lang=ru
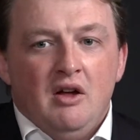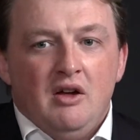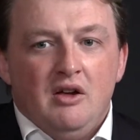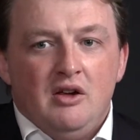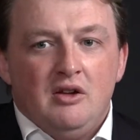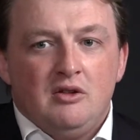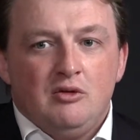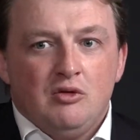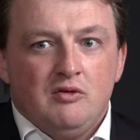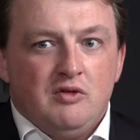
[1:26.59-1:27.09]

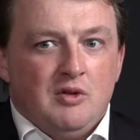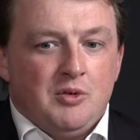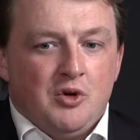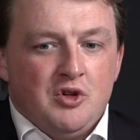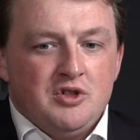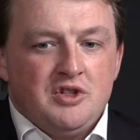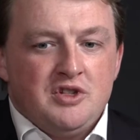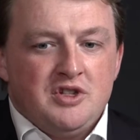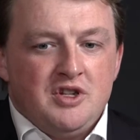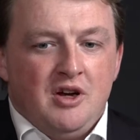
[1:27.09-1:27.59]
И тут
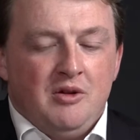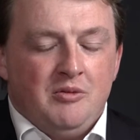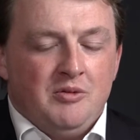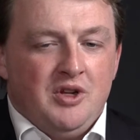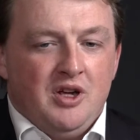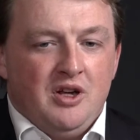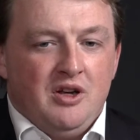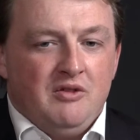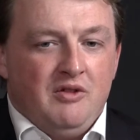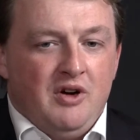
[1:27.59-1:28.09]
вопрос на самом
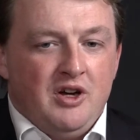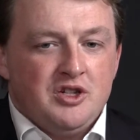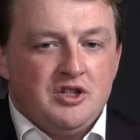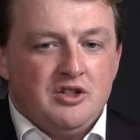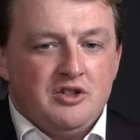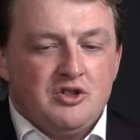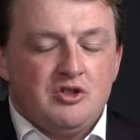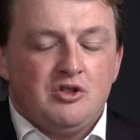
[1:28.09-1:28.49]
деле важный,